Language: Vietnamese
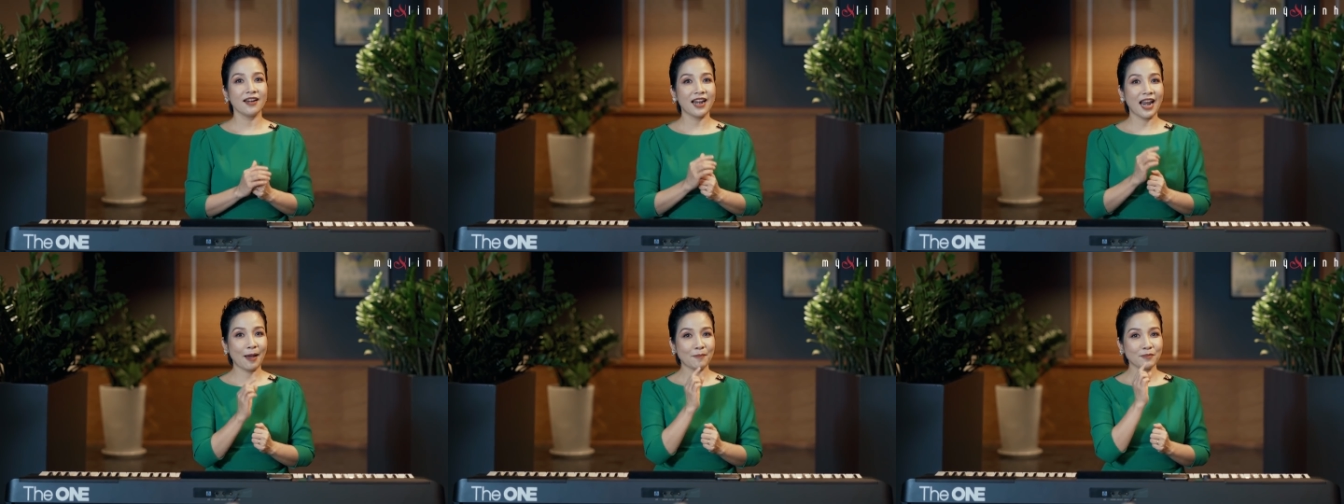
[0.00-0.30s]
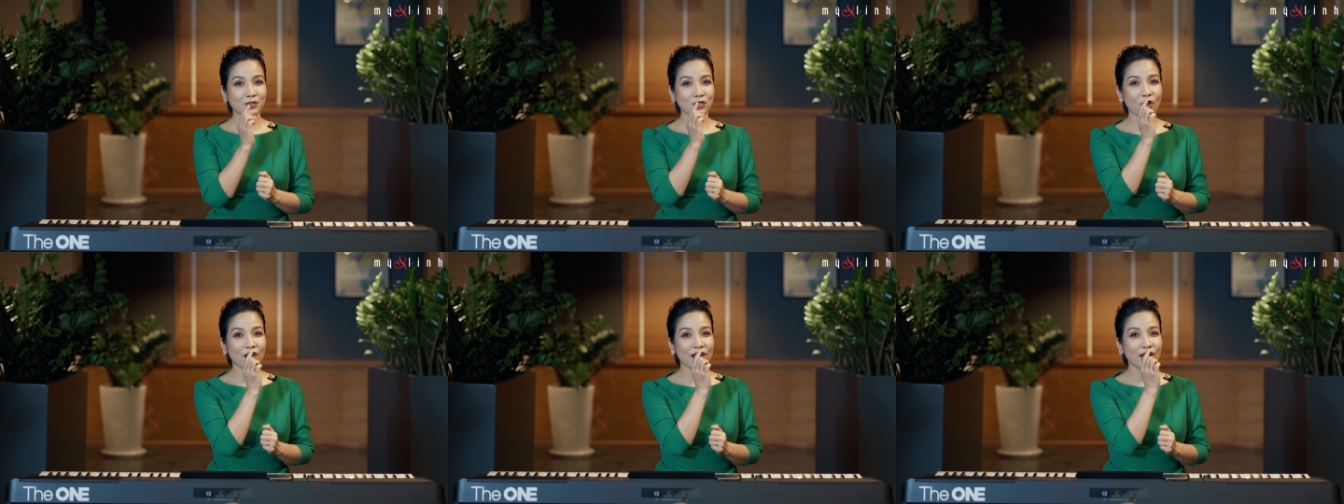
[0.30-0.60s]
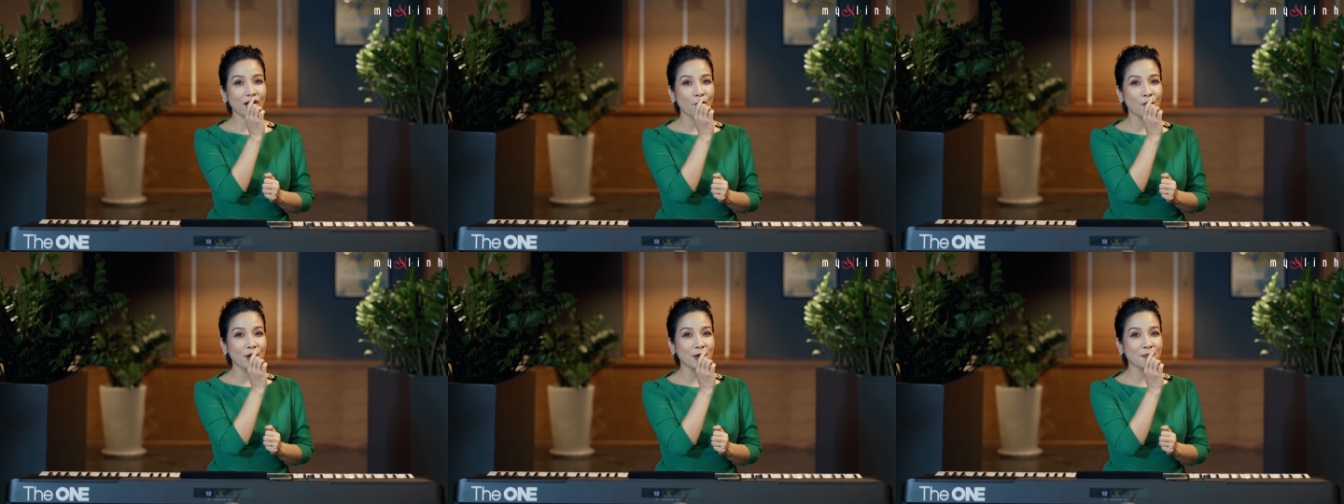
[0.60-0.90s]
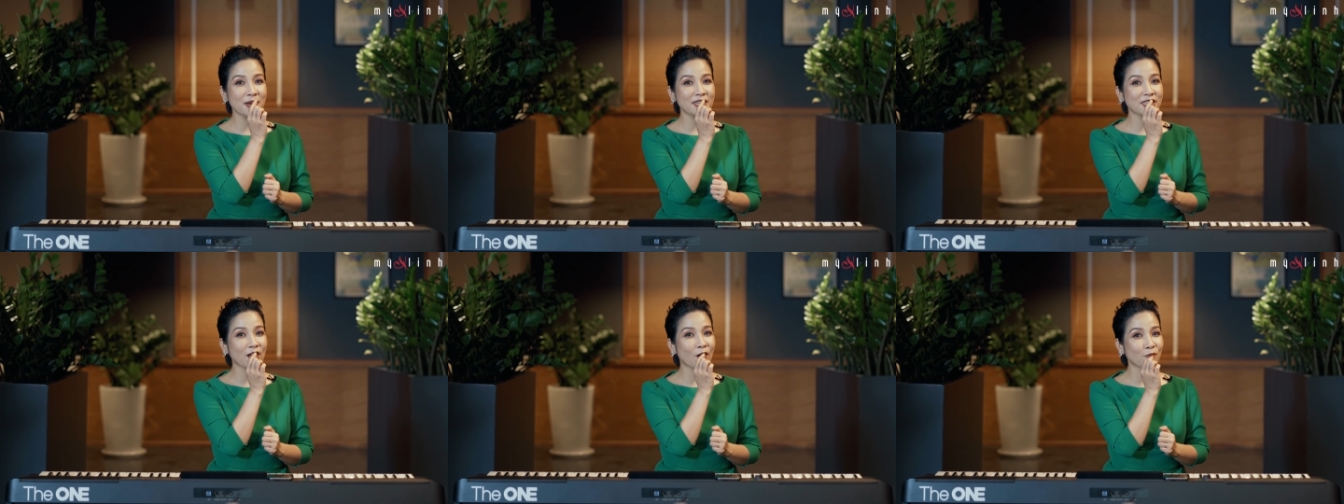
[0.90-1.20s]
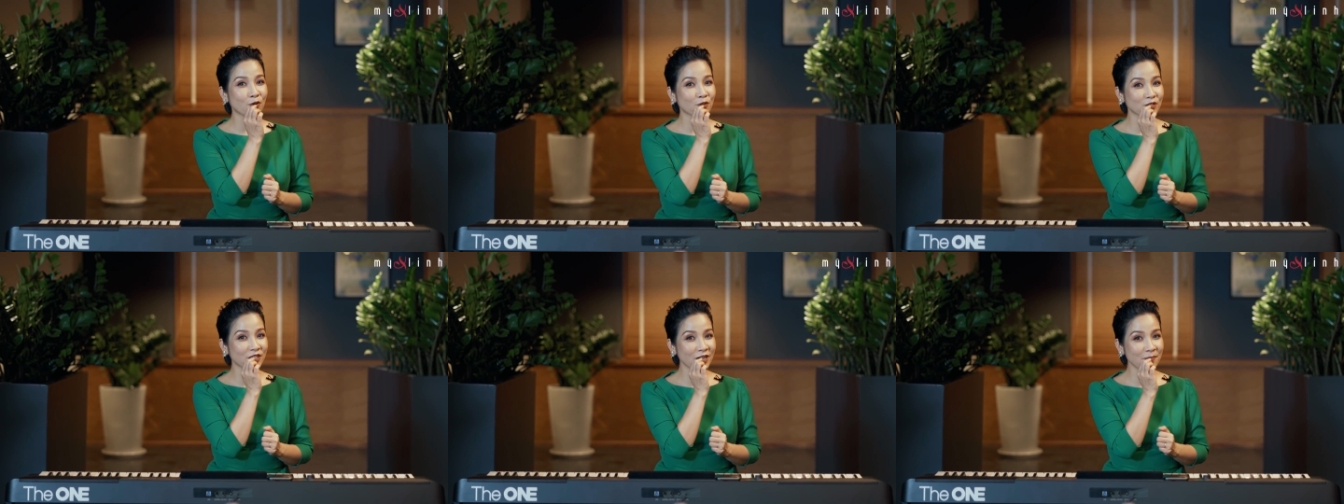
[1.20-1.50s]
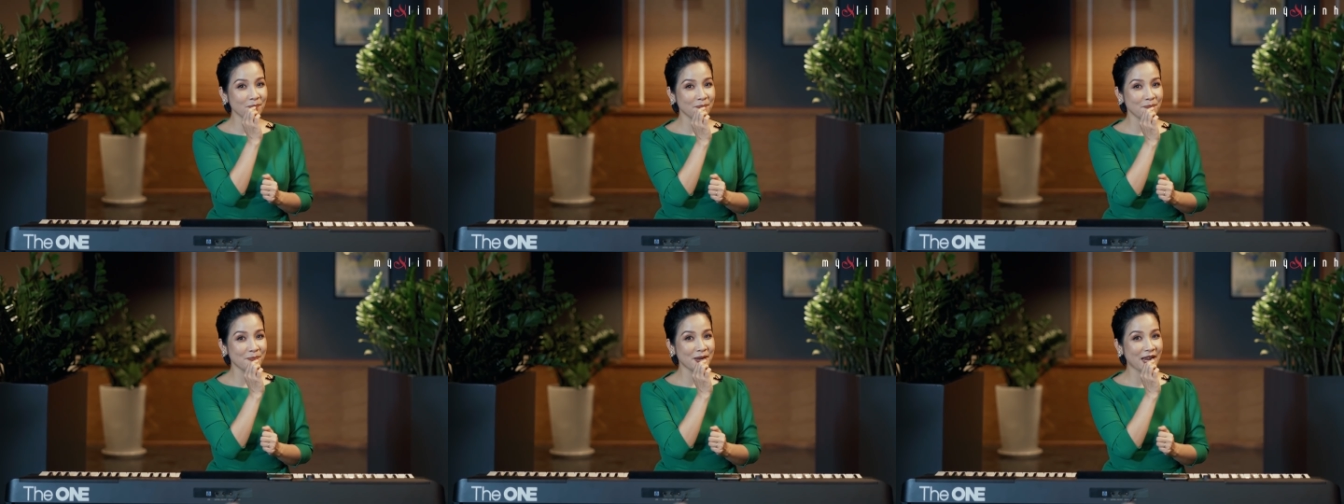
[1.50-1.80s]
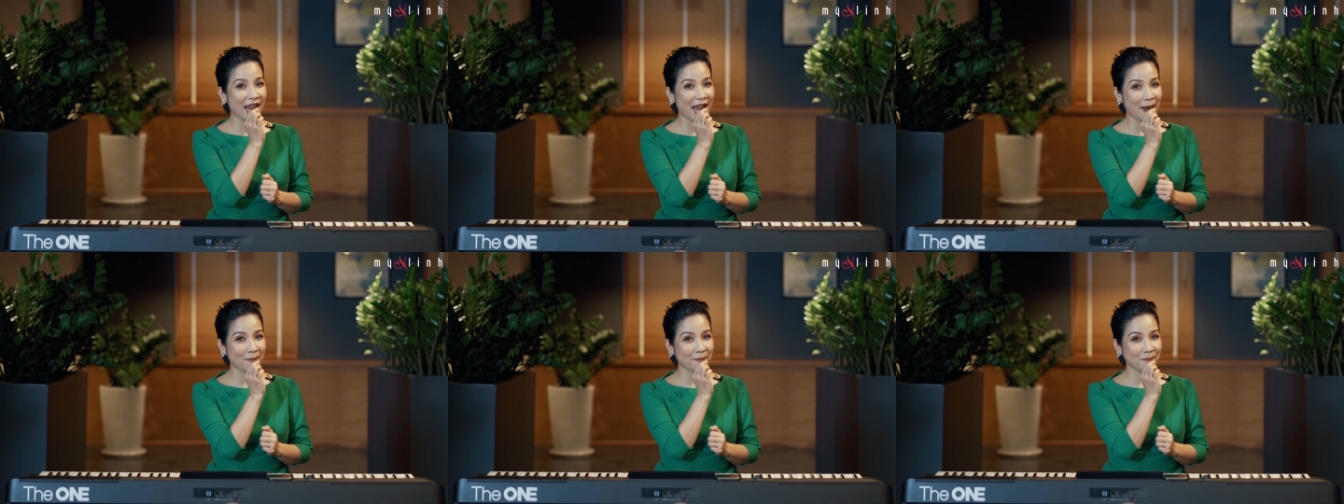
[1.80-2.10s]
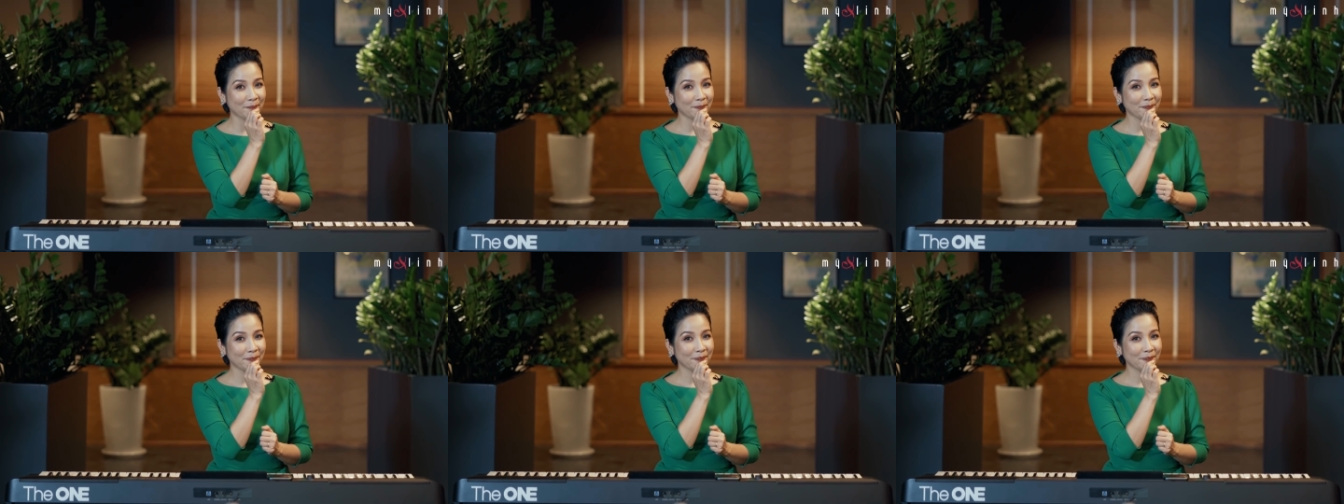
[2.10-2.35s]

làm cho cái khẩu hình bên trong nó rất bị hẹp